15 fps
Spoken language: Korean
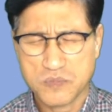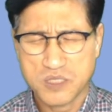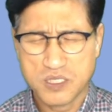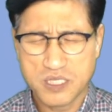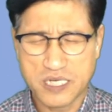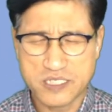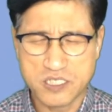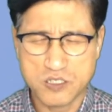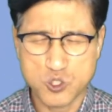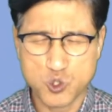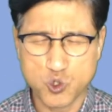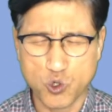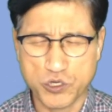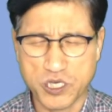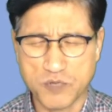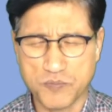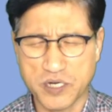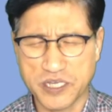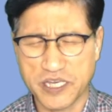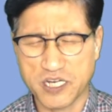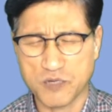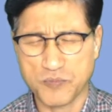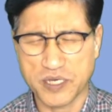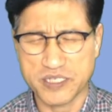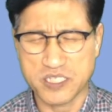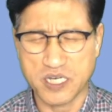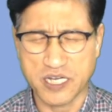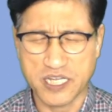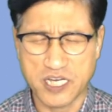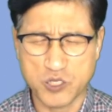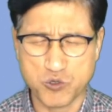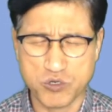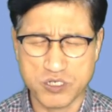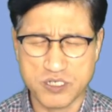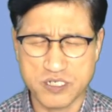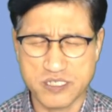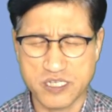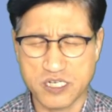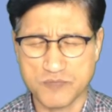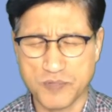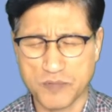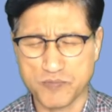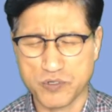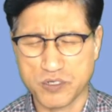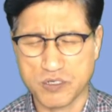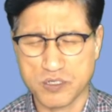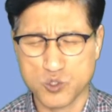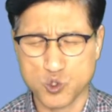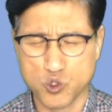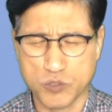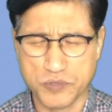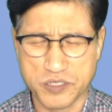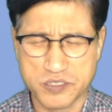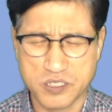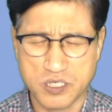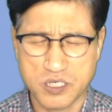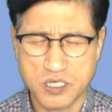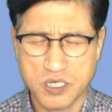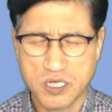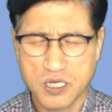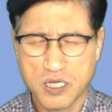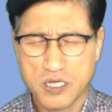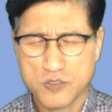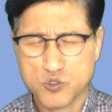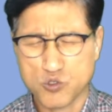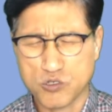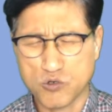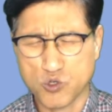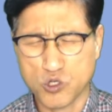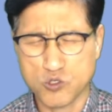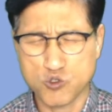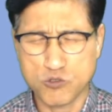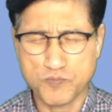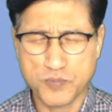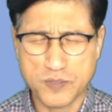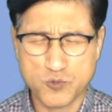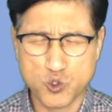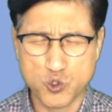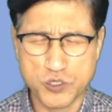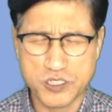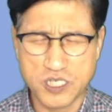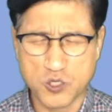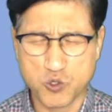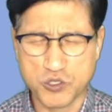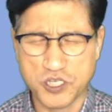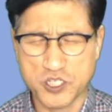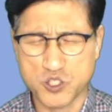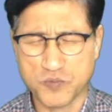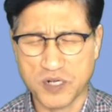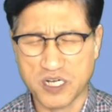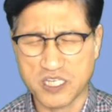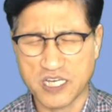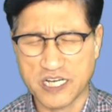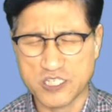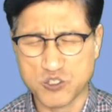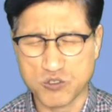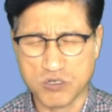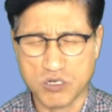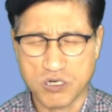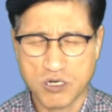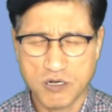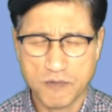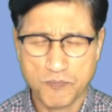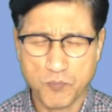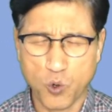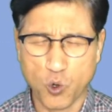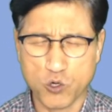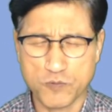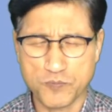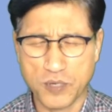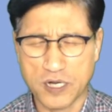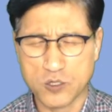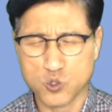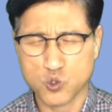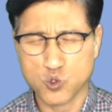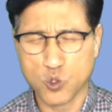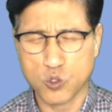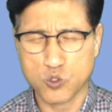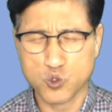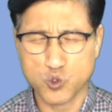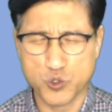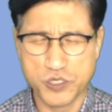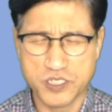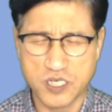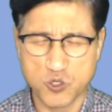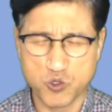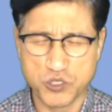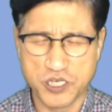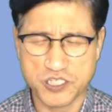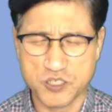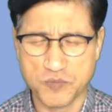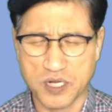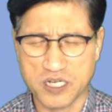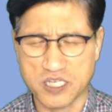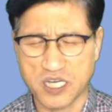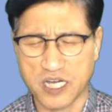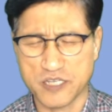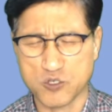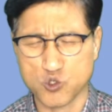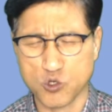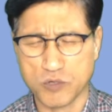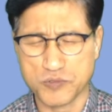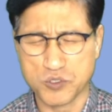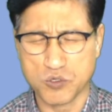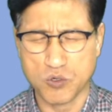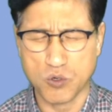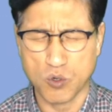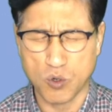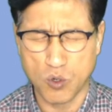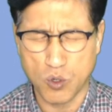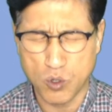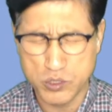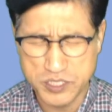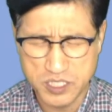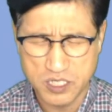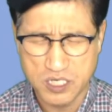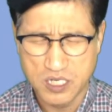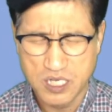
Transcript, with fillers: 다시는 종의 머니를 매지 아니하도록 은혜를 베풀어 주옵소서. 주여 우리는 율법주의자도 되지 말게 하시고 복음 방종주의자도 되지 말게 하여 주옵시고 오직